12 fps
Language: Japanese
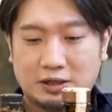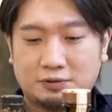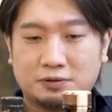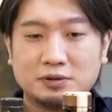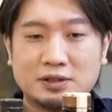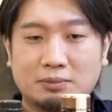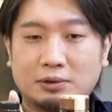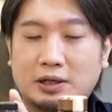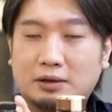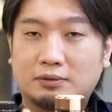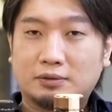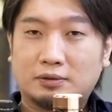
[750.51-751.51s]
太さも
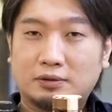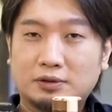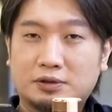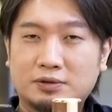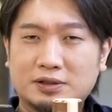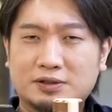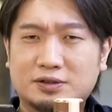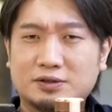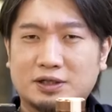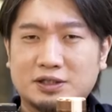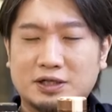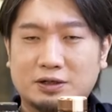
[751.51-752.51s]
ねこの
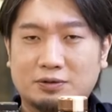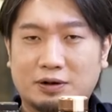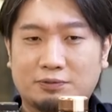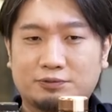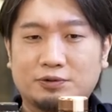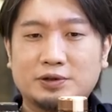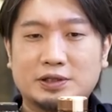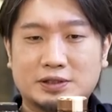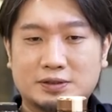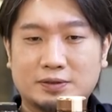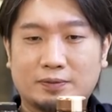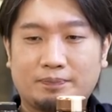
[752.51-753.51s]
デュアーズ18年の方が太いん
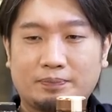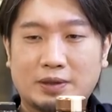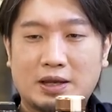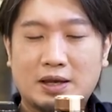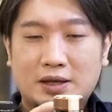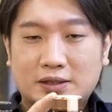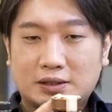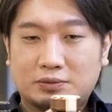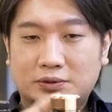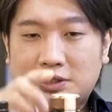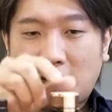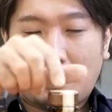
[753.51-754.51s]
ですよ。で
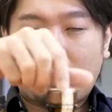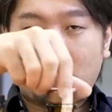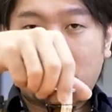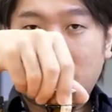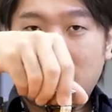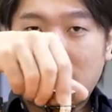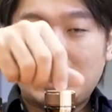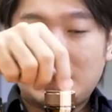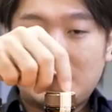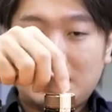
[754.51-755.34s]
このキャップね、